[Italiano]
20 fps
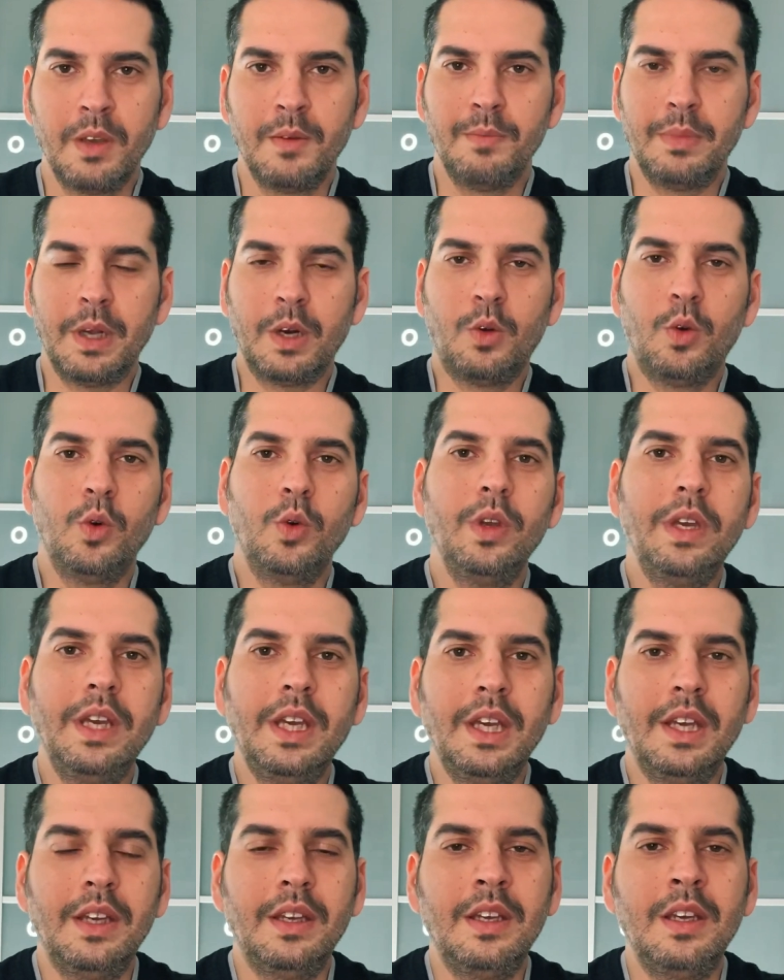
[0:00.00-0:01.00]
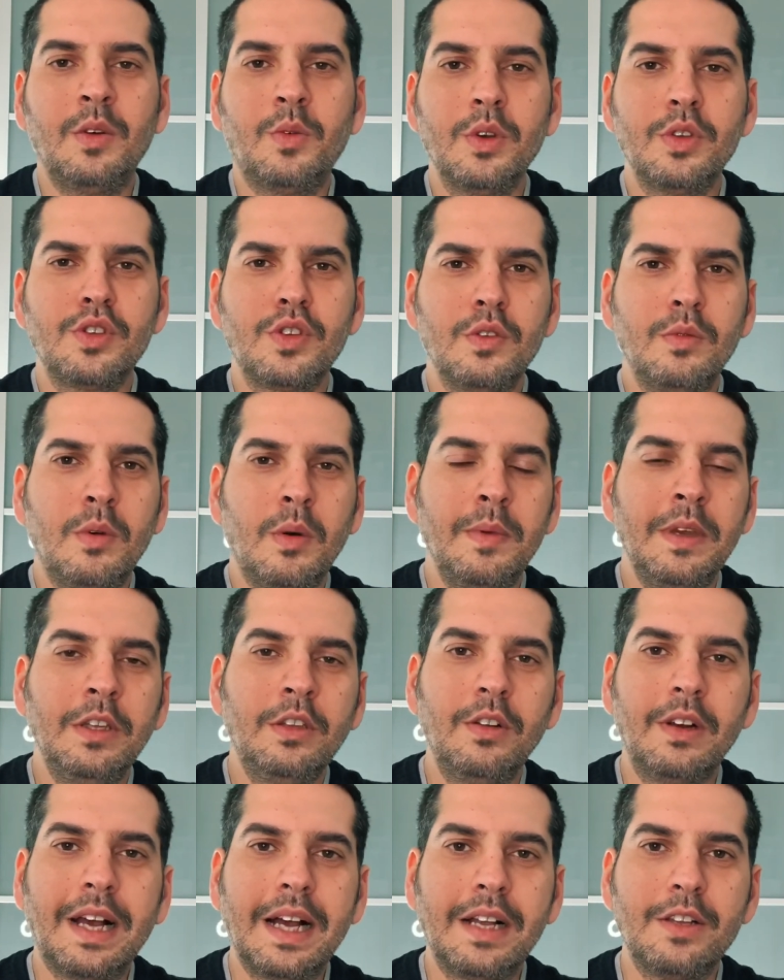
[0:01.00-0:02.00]
per cui in questo
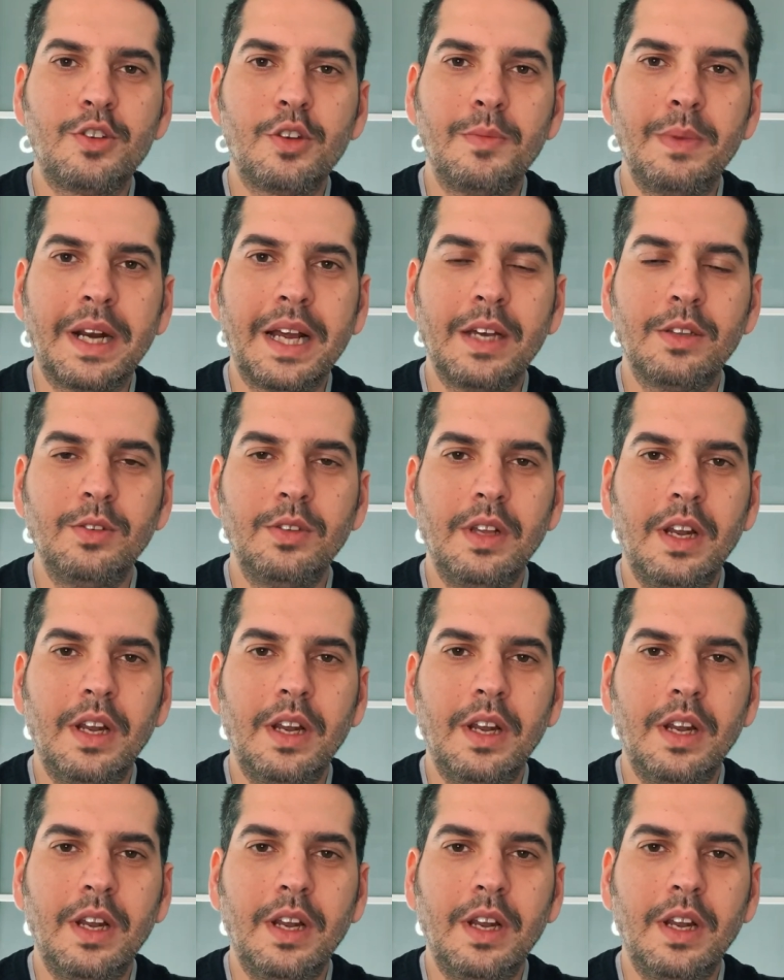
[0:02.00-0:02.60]
momento il calciomercato